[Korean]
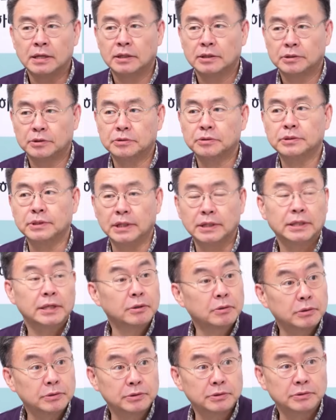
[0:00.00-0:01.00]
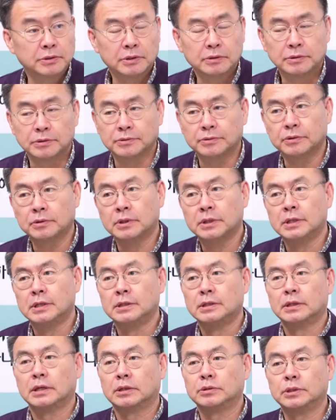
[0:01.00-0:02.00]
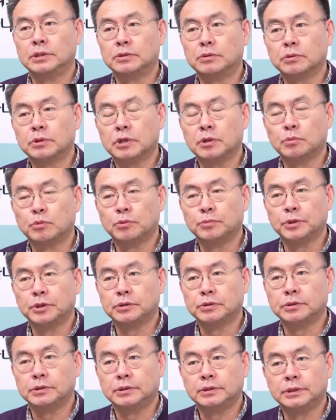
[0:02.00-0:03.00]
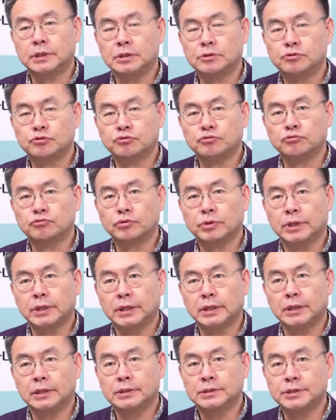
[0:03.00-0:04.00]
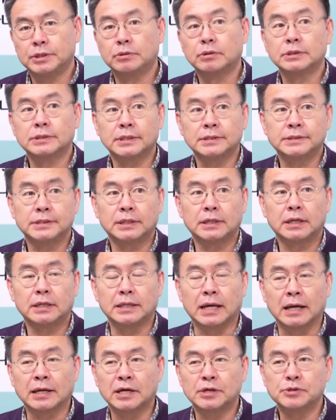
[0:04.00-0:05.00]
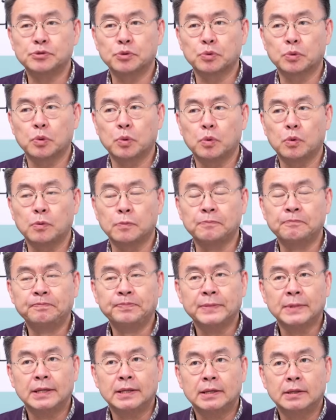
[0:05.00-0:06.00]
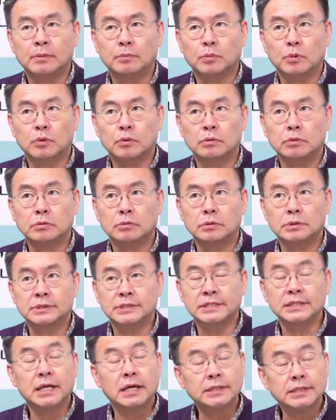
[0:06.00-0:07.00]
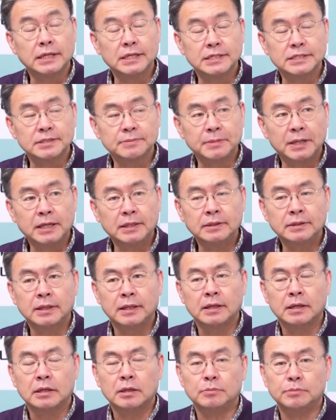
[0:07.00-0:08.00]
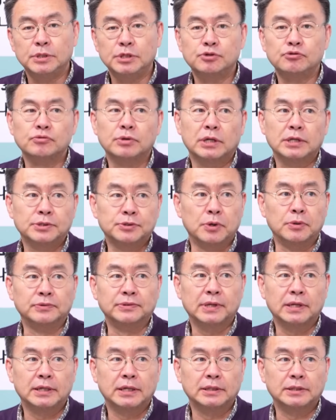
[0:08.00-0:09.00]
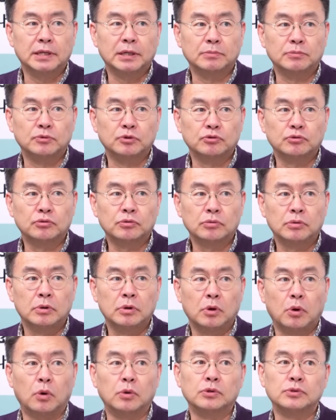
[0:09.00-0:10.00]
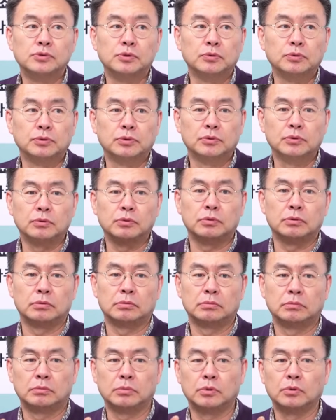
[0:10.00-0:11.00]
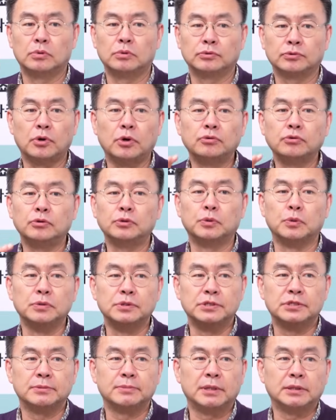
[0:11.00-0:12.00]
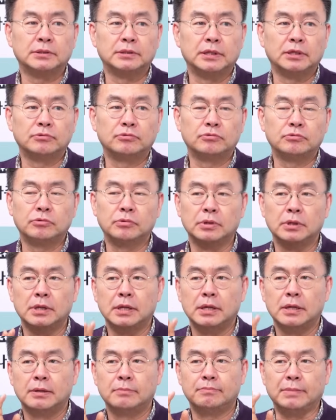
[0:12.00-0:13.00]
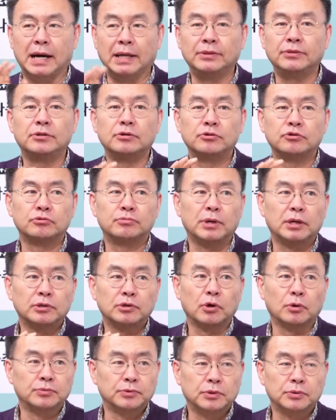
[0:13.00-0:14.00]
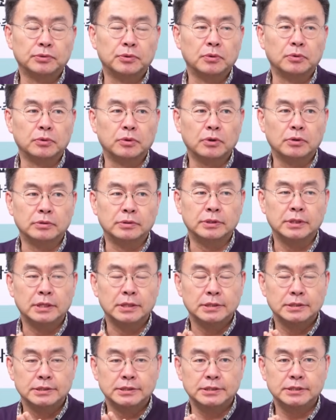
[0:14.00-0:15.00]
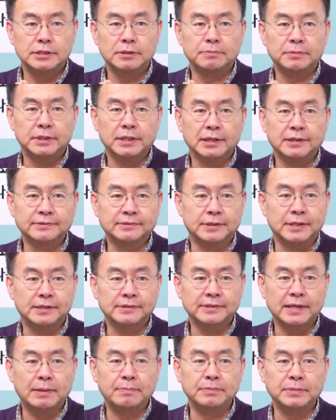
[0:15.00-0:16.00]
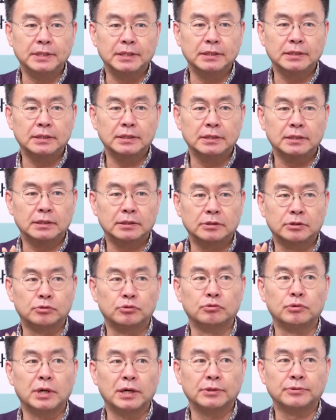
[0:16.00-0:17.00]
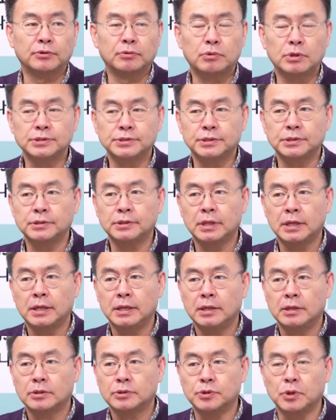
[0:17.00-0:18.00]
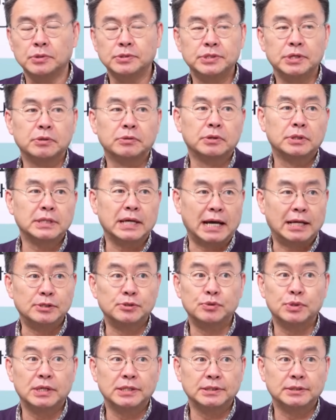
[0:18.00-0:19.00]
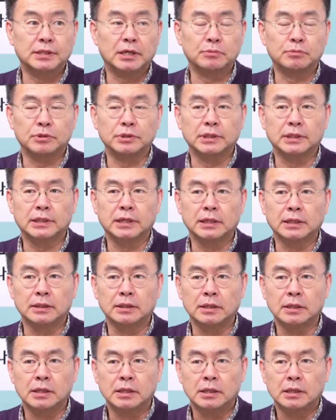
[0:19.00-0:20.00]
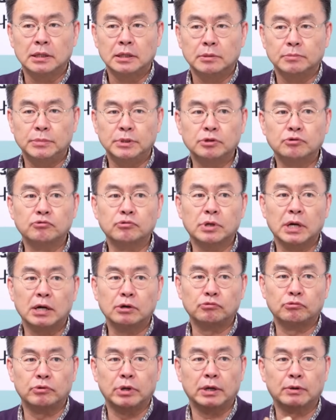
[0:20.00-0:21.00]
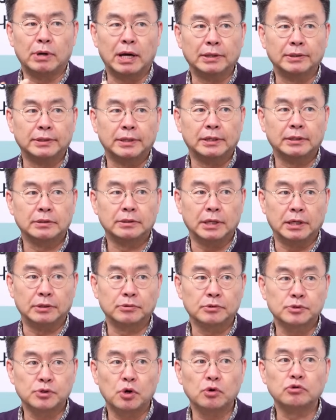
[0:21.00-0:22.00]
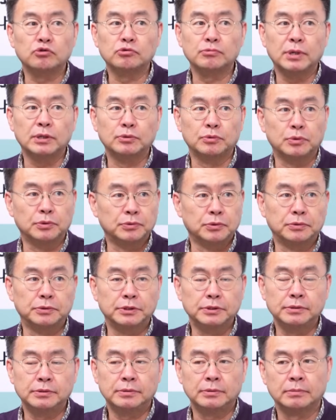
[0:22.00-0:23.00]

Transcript: 그런 얘기거든요. 그렇죠. 근데 이렇게 보면은 일단 중국의 체력 자체가 약해졌고 뭐 지난 얘기지만 미중 간의 정상회담도 어느 정도 뭐 선을 뒀지만 그래도 만들 수밖에 없었던 건 시진핑의 제3기 들어와서 훨씬 경제 여건이 안 좋아지다 보니까 미국하고의 관계를 계속 척으로만 둬서는